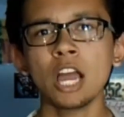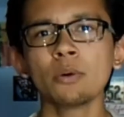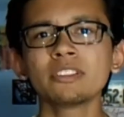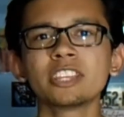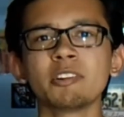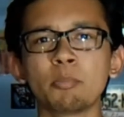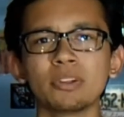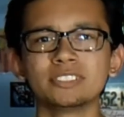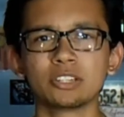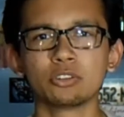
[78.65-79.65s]
Aunque también
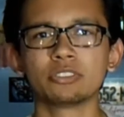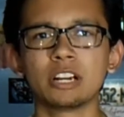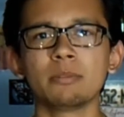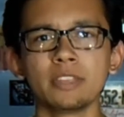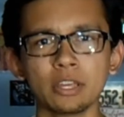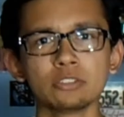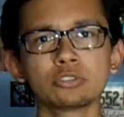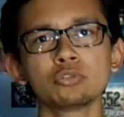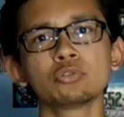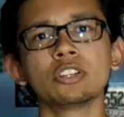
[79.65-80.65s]
puedes encontrar videos
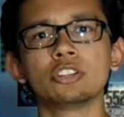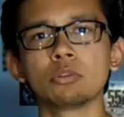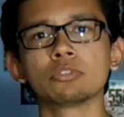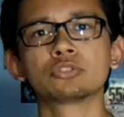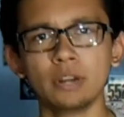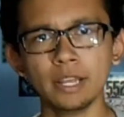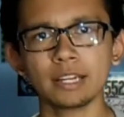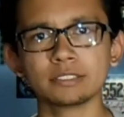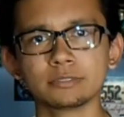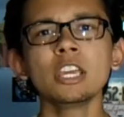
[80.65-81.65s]
con sus antiguos
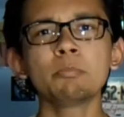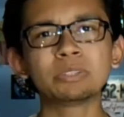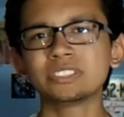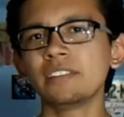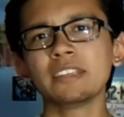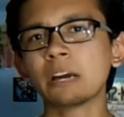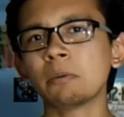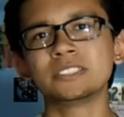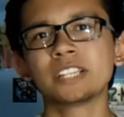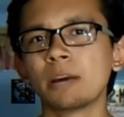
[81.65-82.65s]
colegas. Y pues se dedica
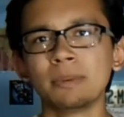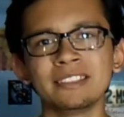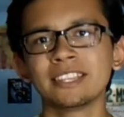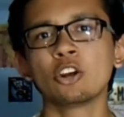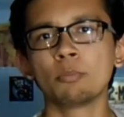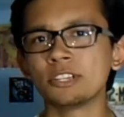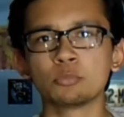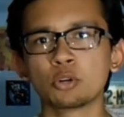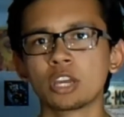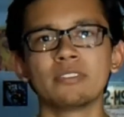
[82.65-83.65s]
básicamente a lo
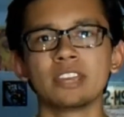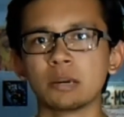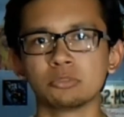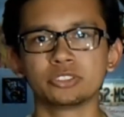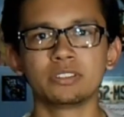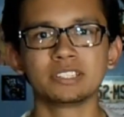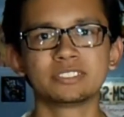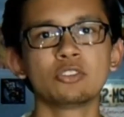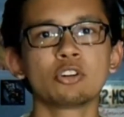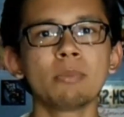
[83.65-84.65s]
mismo que veíamos en Extra
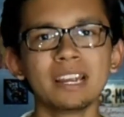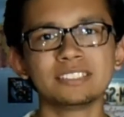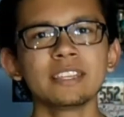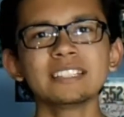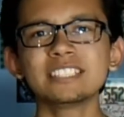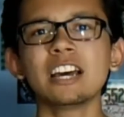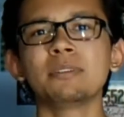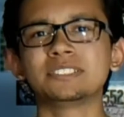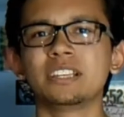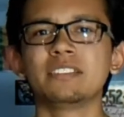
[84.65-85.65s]
Ya sabes,
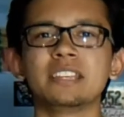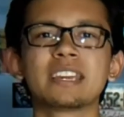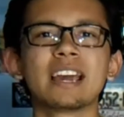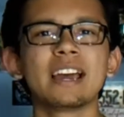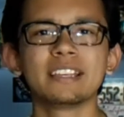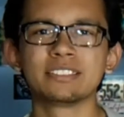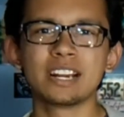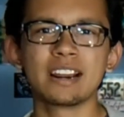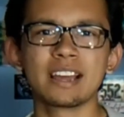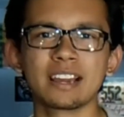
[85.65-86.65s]
se dedica a
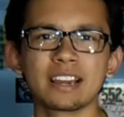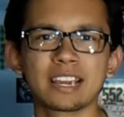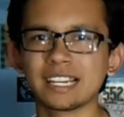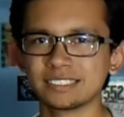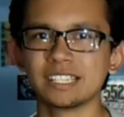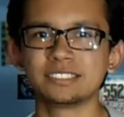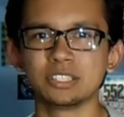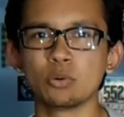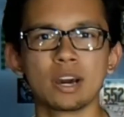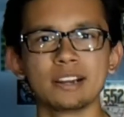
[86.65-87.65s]
entrar a casas y
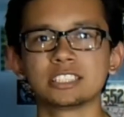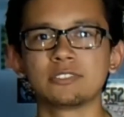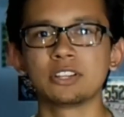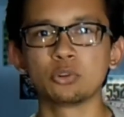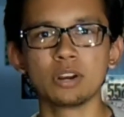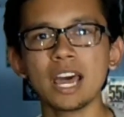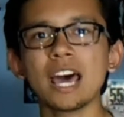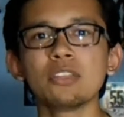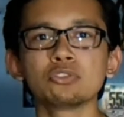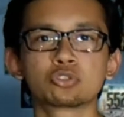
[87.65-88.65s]
lugares
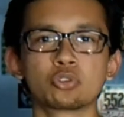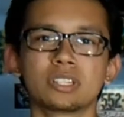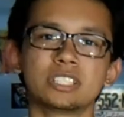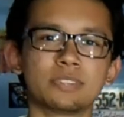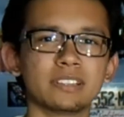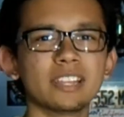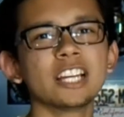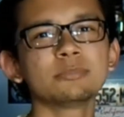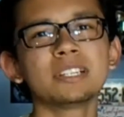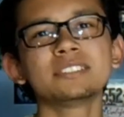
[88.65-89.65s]
abandonados, cosas de
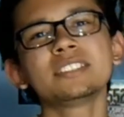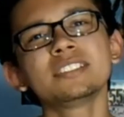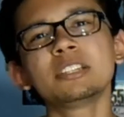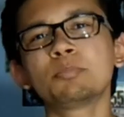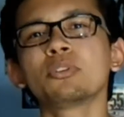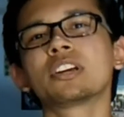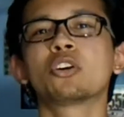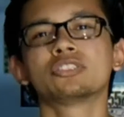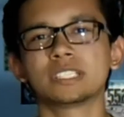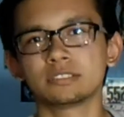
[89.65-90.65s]
fantasmas y ese tipo de cosas.